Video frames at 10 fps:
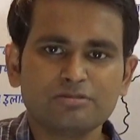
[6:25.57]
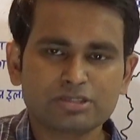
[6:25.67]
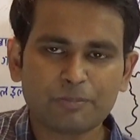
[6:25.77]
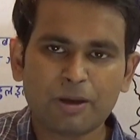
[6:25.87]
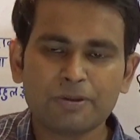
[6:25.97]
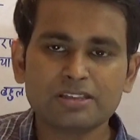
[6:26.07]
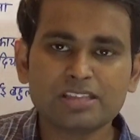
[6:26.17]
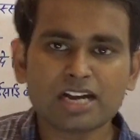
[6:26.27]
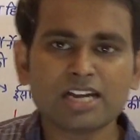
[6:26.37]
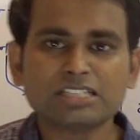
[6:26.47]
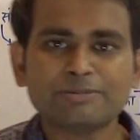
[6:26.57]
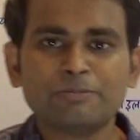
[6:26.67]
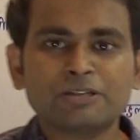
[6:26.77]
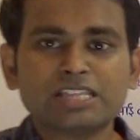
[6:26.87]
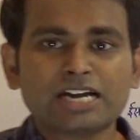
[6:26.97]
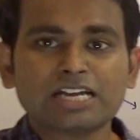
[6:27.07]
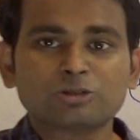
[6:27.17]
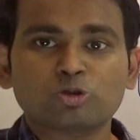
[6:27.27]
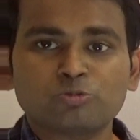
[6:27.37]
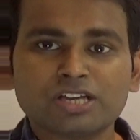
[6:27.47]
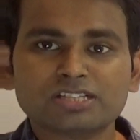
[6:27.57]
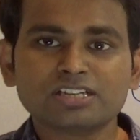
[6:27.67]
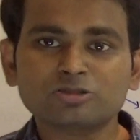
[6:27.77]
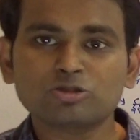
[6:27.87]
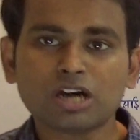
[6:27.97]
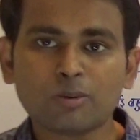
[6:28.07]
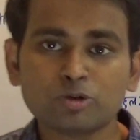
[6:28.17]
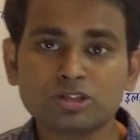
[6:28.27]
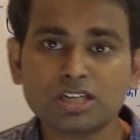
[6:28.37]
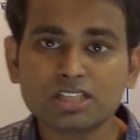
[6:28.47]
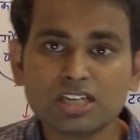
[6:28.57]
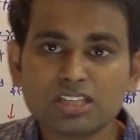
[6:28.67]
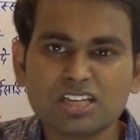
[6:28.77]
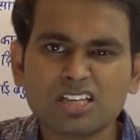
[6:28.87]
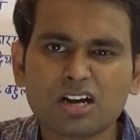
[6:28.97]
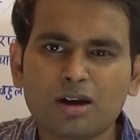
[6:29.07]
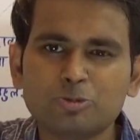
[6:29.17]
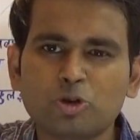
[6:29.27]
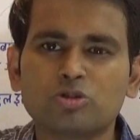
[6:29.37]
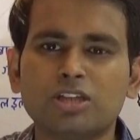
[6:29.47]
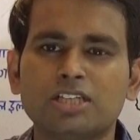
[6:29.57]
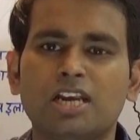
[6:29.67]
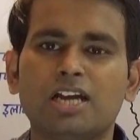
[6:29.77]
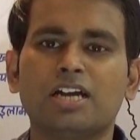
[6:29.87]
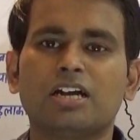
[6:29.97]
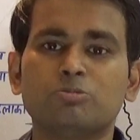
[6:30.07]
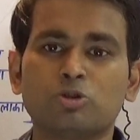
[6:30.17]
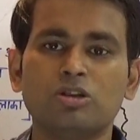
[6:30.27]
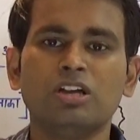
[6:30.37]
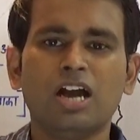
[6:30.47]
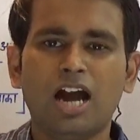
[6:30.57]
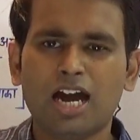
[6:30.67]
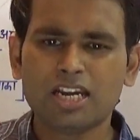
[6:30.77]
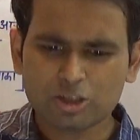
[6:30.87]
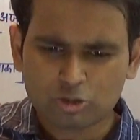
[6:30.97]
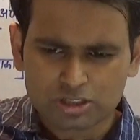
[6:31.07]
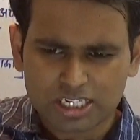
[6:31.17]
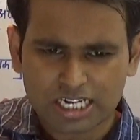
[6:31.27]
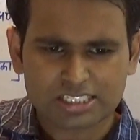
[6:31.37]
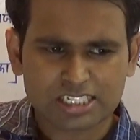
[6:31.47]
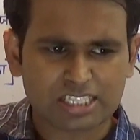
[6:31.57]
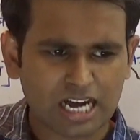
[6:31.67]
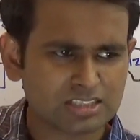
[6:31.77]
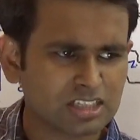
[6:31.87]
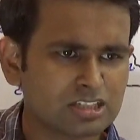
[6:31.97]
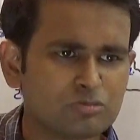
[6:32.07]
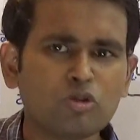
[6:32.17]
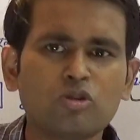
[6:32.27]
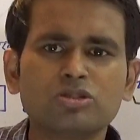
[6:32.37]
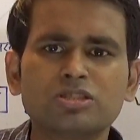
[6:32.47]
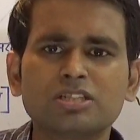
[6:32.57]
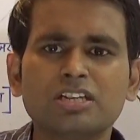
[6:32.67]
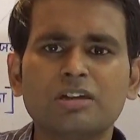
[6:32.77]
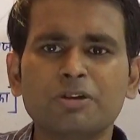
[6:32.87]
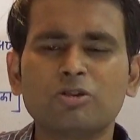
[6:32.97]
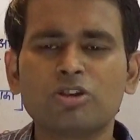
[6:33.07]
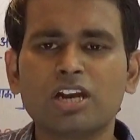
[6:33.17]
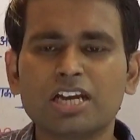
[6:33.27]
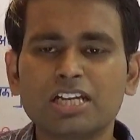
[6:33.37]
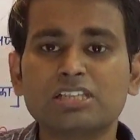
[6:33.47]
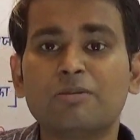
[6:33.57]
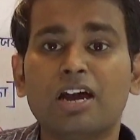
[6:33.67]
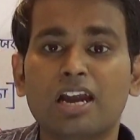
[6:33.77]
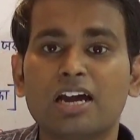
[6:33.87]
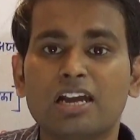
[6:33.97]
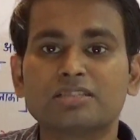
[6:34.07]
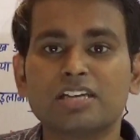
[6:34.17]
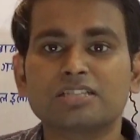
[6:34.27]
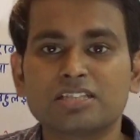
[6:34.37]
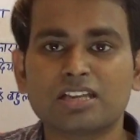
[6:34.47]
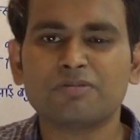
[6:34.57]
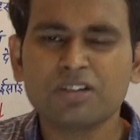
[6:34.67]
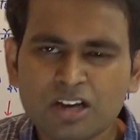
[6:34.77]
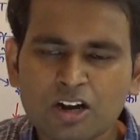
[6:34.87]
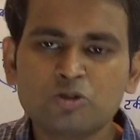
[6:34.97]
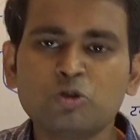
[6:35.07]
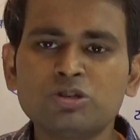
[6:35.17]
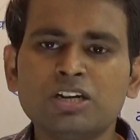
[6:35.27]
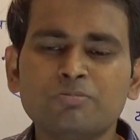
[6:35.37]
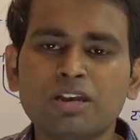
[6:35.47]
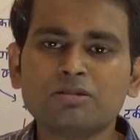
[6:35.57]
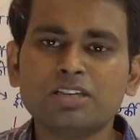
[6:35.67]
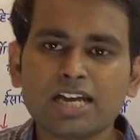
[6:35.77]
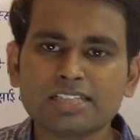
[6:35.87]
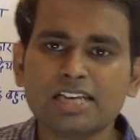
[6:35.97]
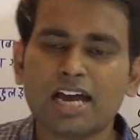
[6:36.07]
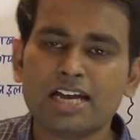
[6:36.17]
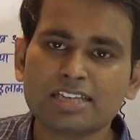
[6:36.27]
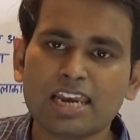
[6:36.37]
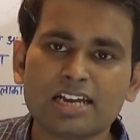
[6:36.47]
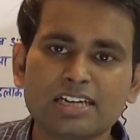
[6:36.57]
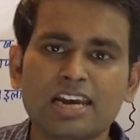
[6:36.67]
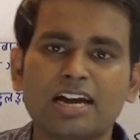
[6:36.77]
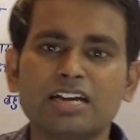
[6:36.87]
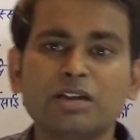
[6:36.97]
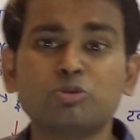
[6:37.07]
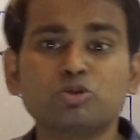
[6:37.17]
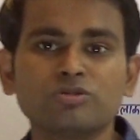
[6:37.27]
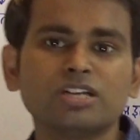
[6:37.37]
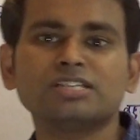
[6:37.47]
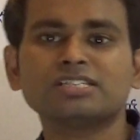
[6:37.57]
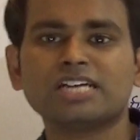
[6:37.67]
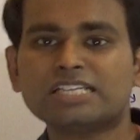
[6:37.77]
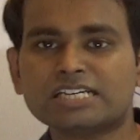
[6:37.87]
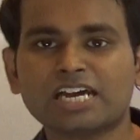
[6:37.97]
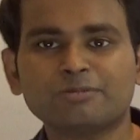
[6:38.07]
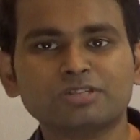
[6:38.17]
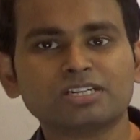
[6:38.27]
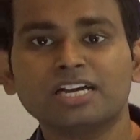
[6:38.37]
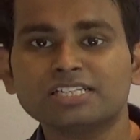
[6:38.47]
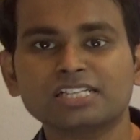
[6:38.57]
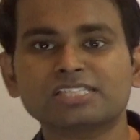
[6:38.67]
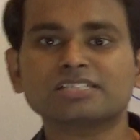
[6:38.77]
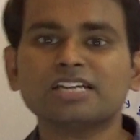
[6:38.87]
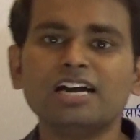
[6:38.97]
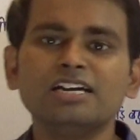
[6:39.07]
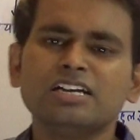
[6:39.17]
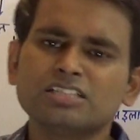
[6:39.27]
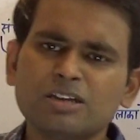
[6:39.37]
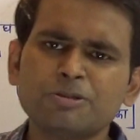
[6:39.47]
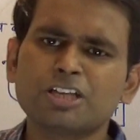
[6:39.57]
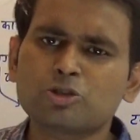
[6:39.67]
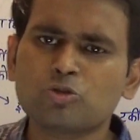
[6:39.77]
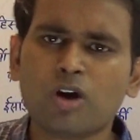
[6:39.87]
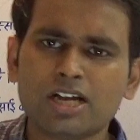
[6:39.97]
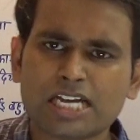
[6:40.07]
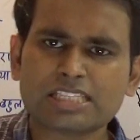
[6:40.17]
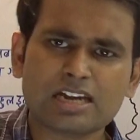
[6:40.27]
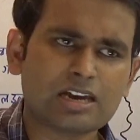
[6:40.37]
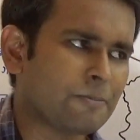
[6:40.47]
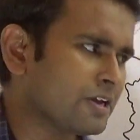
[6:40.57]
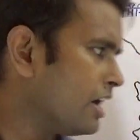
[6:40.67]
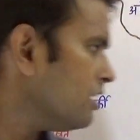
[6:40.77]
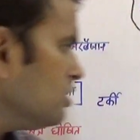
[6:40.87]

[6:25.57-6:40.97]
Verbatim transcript: समय बीतता गया समय बीतता गया सोवियत संघ जो था वो धीरे धीरे धीरे धीरे कमजोर होता चला गया कमजोर अन्य जो उसकी आंतरिक ताकतें थी वो छिन्न भिन्न होने लगी सब अलग अलग देश की तरफ टूट मतलब कि ऐसी ऐसा लगने लगा कि अब सोवियत संघ ज़्यादा टाइम तक नहीं चल सकता है सभी देशों को आज़ाद करना पड़ेगा